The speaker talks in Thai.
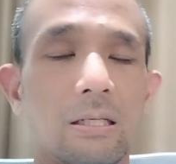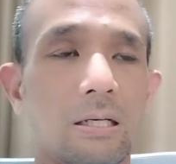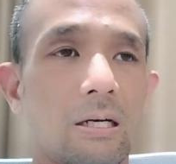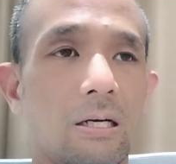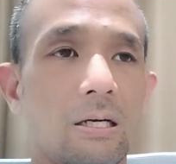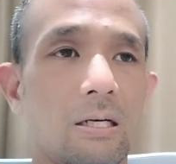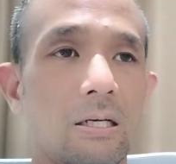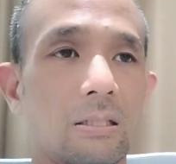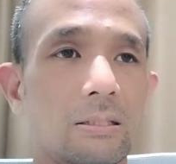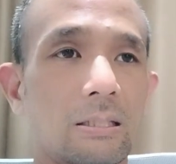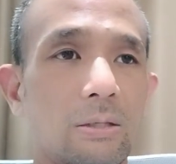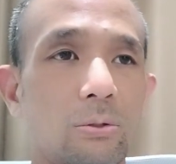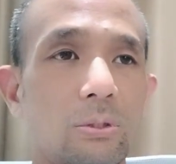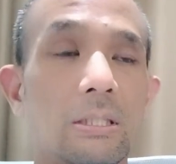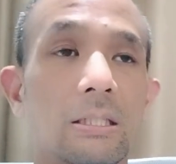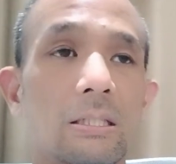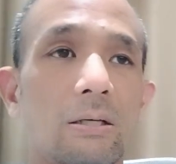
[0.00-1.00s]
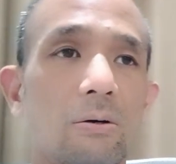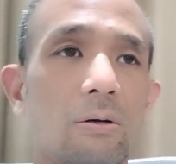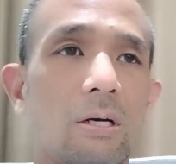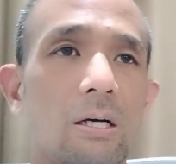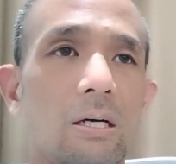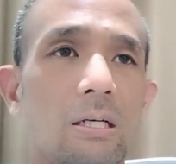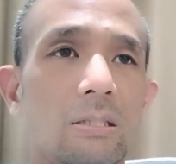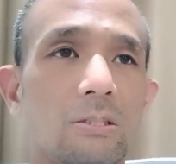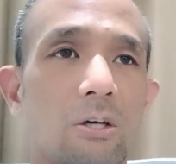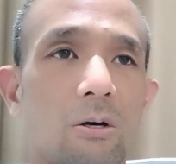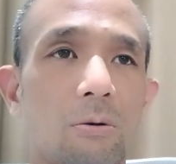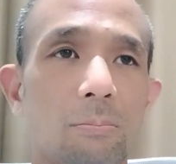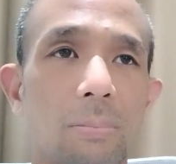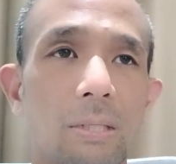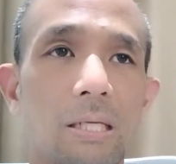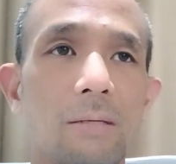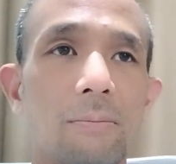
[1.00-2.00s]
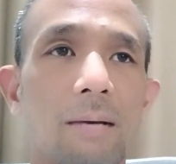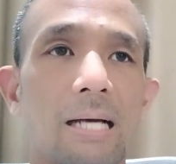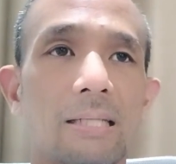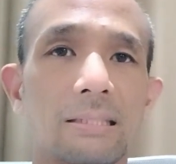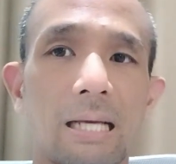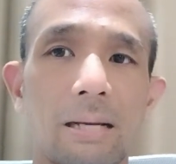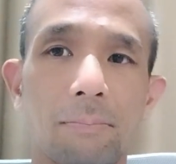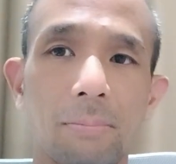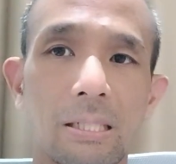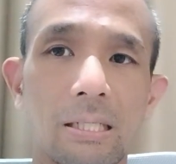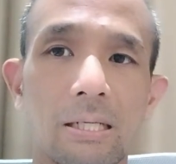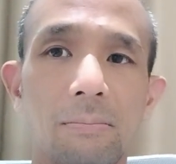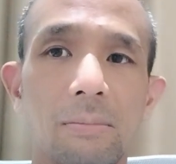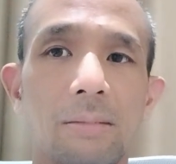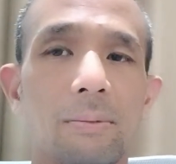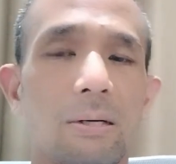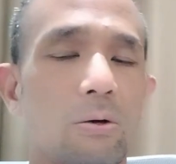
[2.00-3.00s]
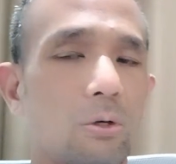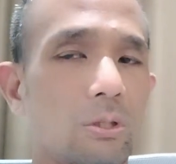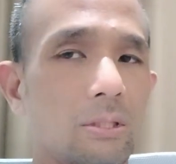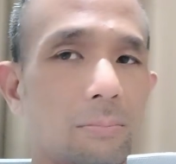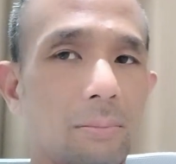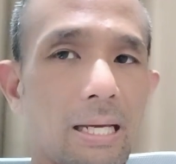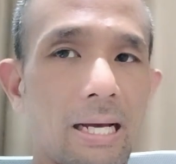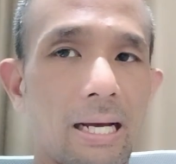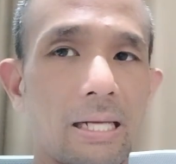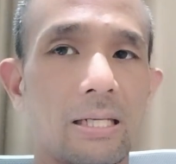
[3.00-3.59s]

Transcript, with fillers: ก็แต่คนอื่นเขาก็ 2 ปีบ้าง 3 ปีก็มีบางคนยังไม่หาย